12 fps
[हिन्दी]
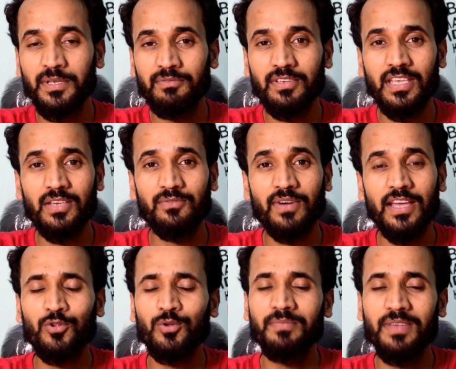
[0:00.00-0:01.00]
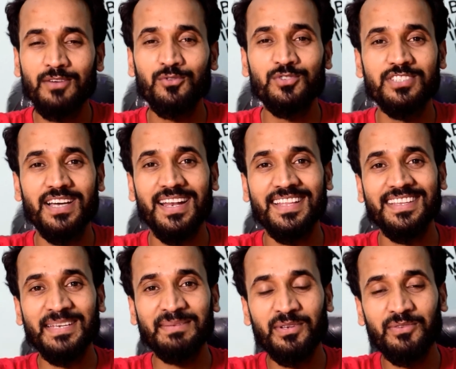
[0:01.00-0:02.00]
बीवी की वाइन और मैं खुद चाह रहा
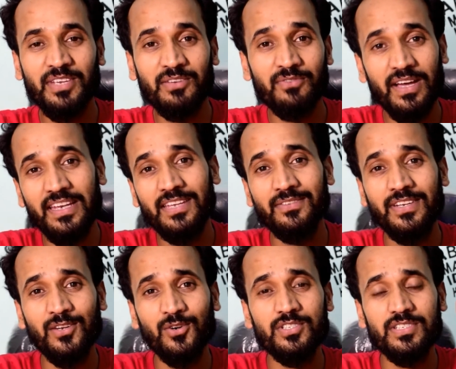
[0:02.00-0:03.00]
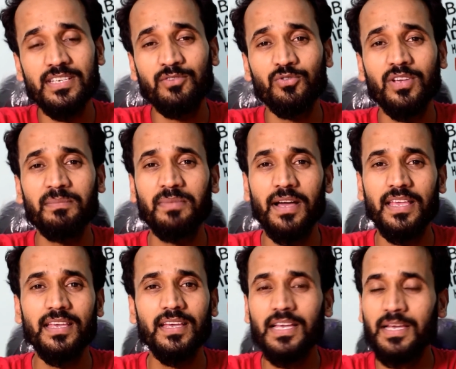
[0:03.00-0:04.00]
था कि बीवी की वाइन ही विनर होनी चाहिए क्योंकि भाई